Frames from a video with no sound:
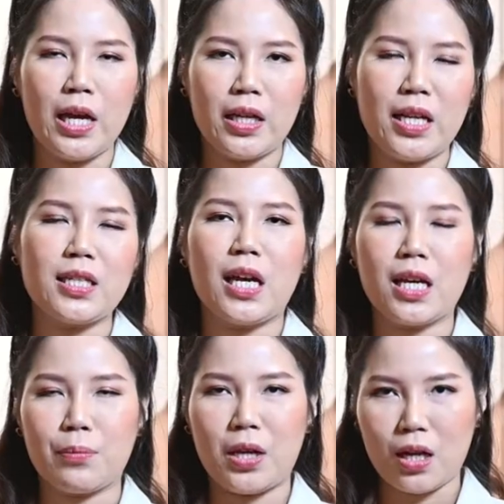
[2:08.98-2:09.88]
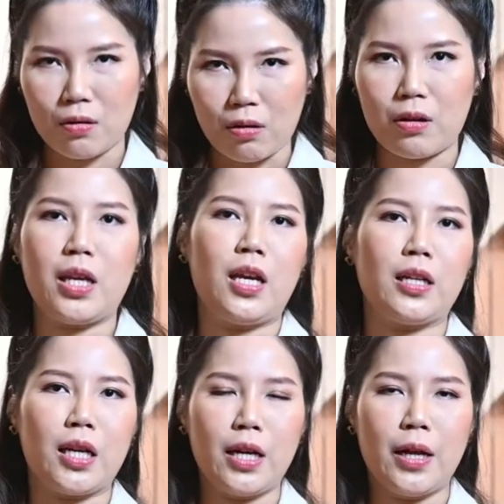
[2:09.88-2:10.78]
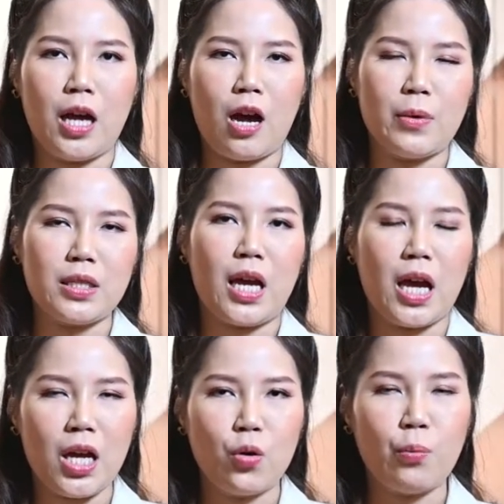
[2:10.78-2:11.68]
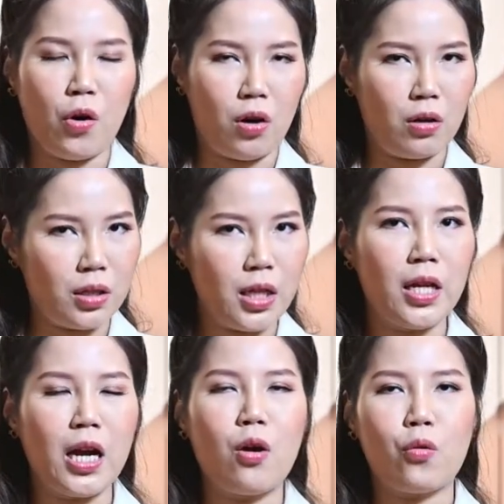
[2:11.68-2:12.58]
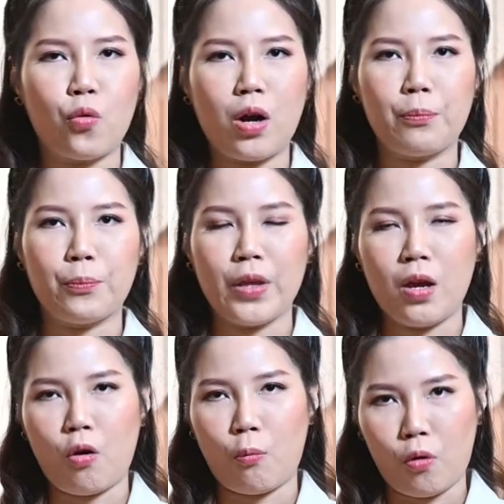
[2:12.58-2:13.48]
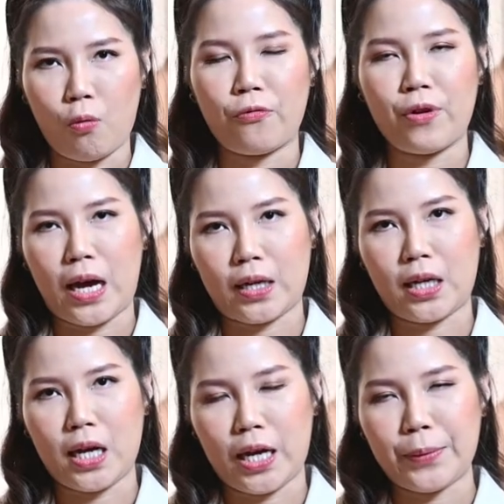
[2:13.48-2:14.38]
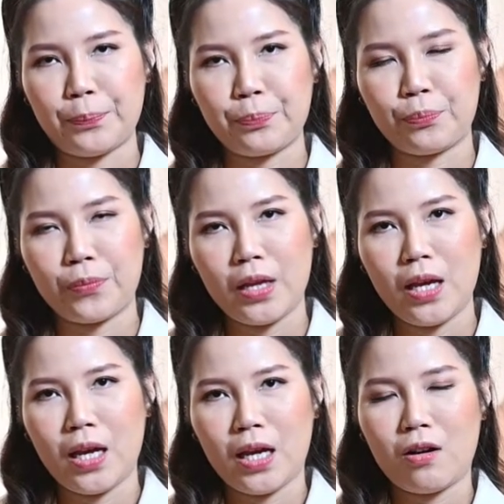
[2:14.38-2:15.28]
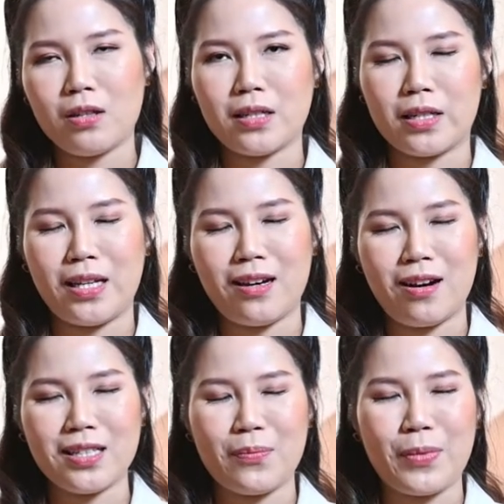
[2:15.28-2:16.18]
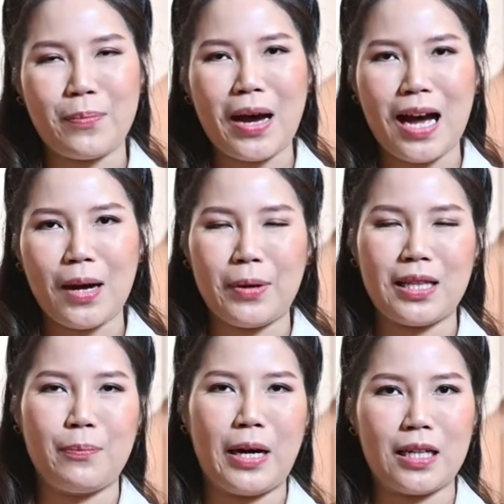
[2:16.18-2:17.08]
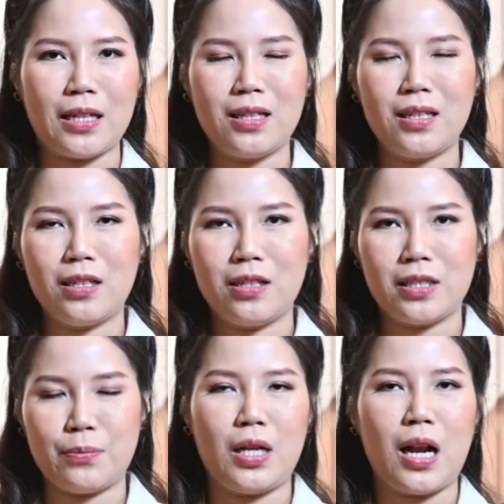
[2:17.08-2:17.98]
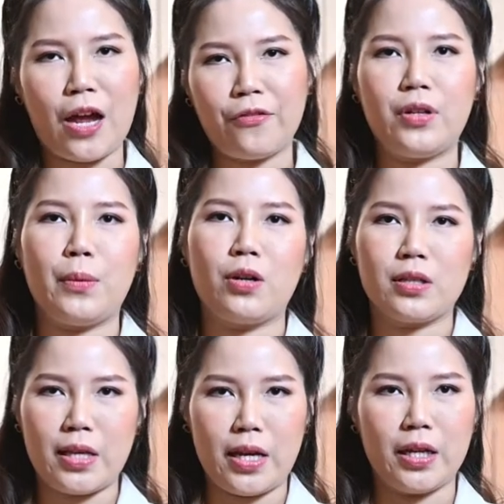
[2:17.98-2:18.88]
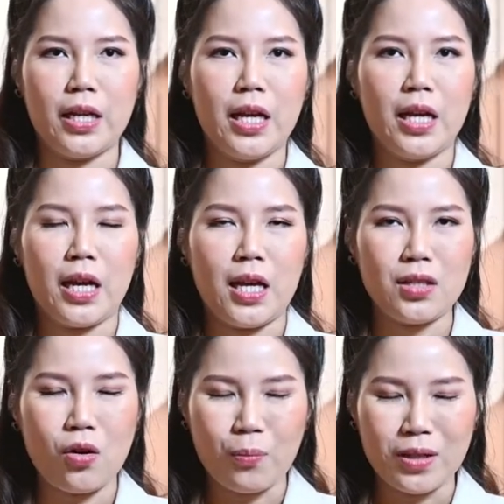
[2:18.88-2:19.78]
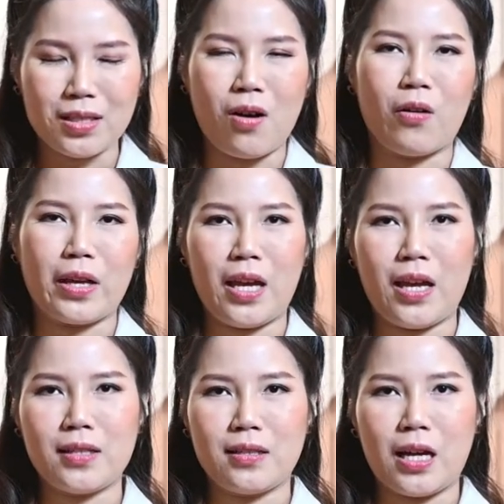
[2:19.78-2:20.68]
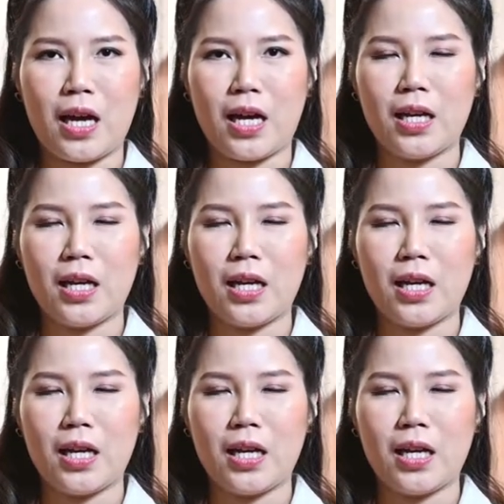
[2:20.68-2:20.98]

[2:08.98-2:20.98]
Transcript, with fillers: ได้ใช้กับเคสของเราเองเนี่ยเอามาแชร์ให้คุณหมอที่เข้าร่วมอบรมฟังนะคะ นอกจากนี้ก็จะมีภาคปฏิบัติก็คือจะมีไลฟ์เดโมสเตทให้ชมถึง 2 เคสนะคะ